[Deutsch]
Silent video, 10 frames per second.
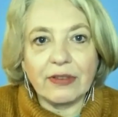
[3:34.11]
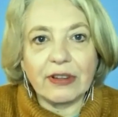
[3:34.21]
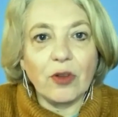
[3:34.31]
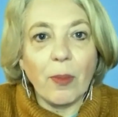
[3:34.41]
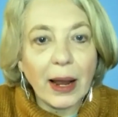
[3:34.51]

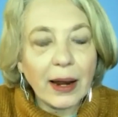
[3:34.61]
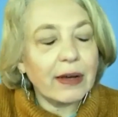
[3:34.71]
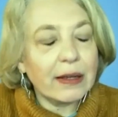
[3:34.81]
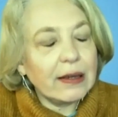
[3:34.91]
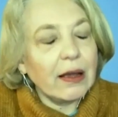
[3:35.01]
was
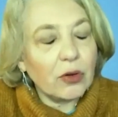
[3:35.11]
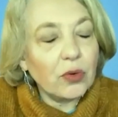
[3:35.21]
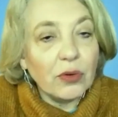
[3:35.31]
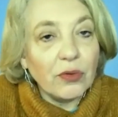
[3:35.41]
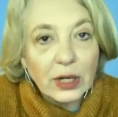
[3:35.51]
normalerweise ja auch
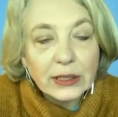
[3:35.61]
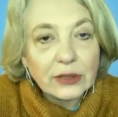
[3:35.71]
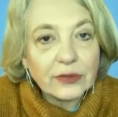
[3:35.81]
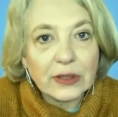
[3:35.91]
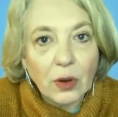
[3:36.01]
so gewollt
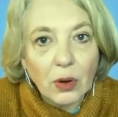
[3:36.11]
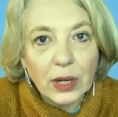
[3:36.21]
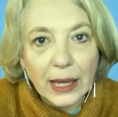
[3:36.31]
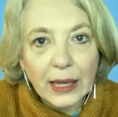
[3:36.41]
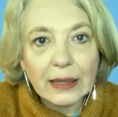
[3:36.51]
ist, was auch
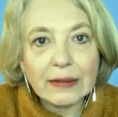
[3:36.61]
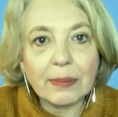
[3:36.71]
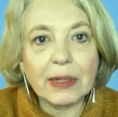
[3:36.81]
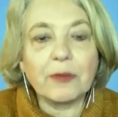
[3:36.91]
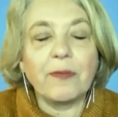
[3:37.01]
okay ist,
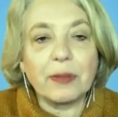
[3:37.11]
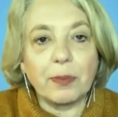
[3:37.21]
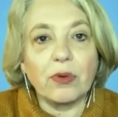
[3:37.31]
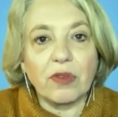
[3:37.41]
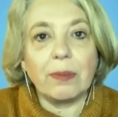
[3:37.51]
aber das, was
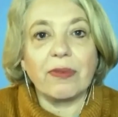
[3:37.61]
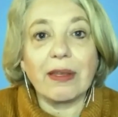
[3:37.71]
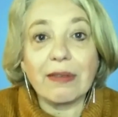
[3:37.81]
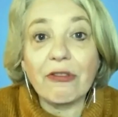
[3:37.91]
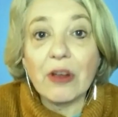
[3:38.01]
bei uns eben
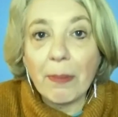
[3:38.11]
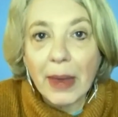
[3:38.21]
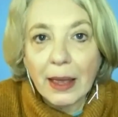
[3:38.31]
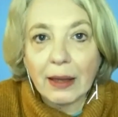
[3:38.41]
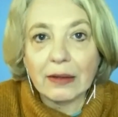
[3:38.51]
sehr, sehr viel
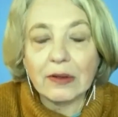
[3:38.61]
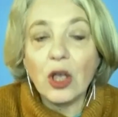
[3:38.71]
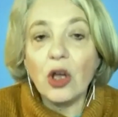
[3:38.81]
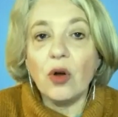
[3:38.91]
mehr ist.